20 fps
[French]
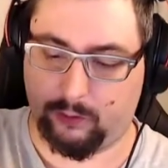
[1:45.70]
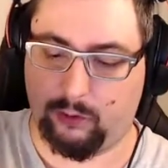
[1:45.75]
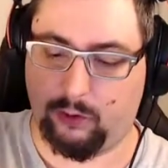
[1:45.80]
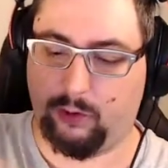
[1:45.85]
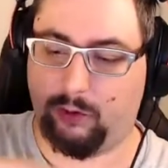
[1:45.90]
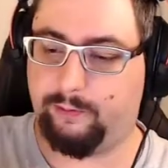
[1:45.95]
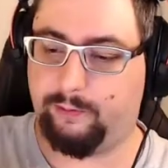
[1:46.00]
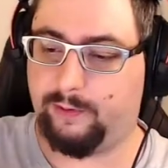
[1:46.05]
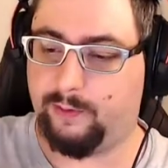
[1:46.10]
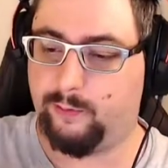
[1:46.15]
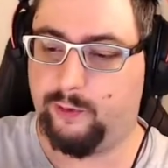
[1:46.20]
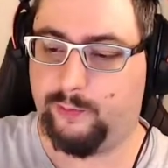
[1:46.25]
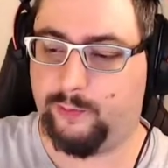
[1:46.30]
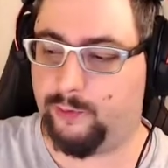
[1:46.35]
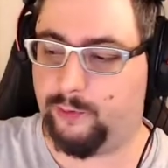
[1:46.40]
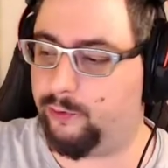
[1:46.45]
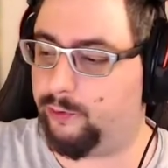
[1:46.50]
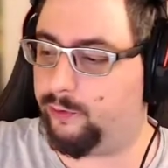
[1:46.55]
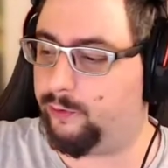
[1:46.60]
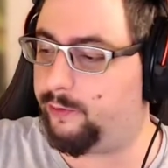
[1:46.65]
On referme le
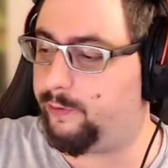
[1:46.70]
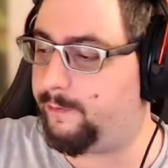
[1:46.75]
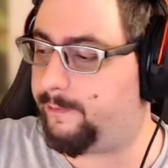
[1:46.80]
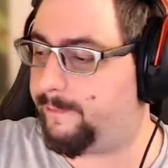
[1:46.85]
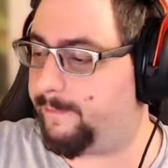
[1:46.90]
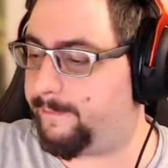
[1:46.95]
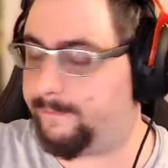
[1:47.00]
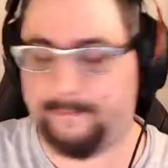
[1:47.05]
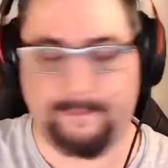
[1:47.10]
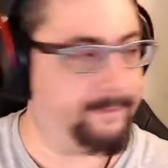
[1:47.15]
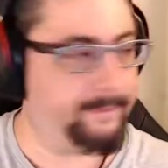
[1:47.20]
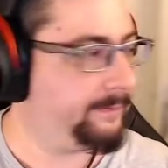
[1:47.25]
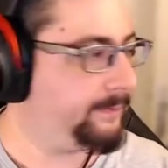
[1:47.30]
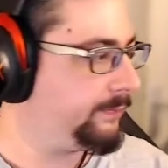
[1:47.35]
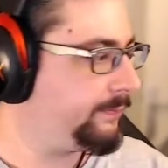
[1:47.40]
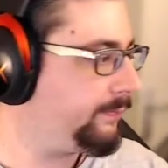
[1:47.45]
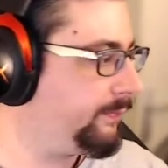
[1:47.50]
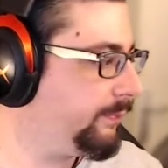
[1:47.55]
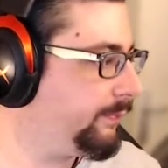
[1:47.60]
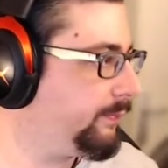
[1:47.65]
pot
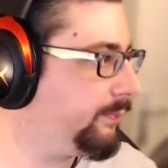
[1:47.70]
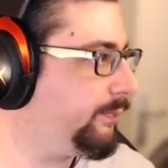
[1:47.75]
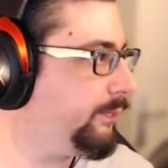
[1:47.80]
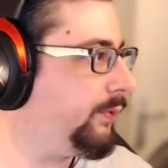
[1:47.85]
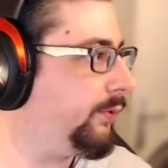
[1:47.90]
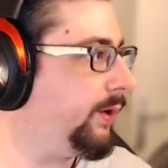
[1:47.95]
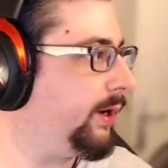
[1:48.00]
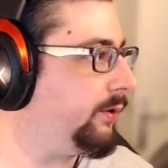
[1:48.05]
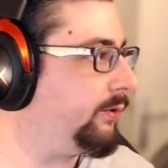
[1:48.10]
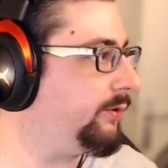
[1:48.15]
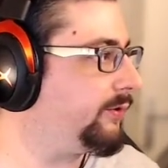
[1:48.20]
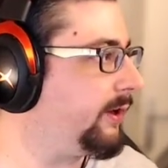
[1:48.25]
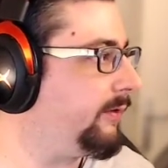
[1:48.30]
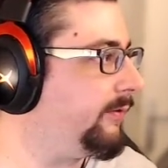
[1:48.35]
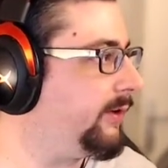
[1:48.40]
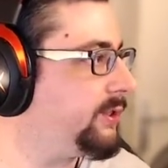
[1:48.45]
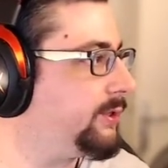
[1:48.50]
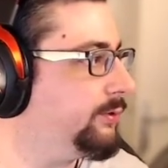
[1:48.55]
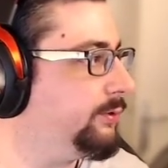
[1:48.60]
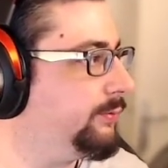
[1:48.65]
pour la
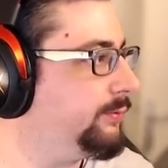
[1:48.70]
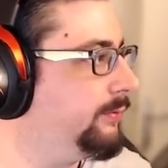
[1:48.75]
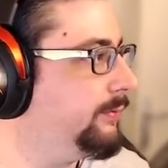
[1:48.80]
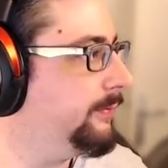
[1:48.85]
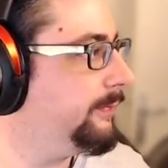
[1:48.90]
conservation.